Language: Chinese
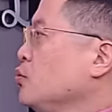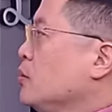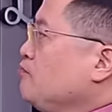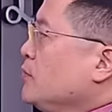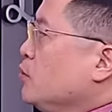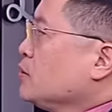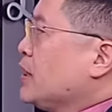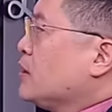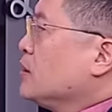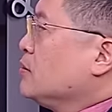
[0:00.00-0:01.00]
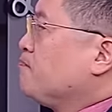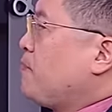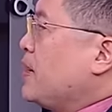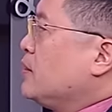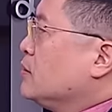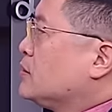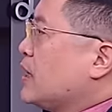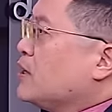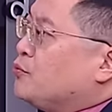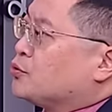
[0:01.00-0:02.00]
多我想可能半年3
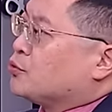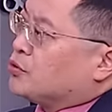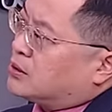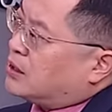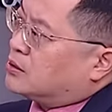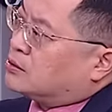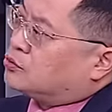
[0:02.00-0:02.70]
个月左右，它可能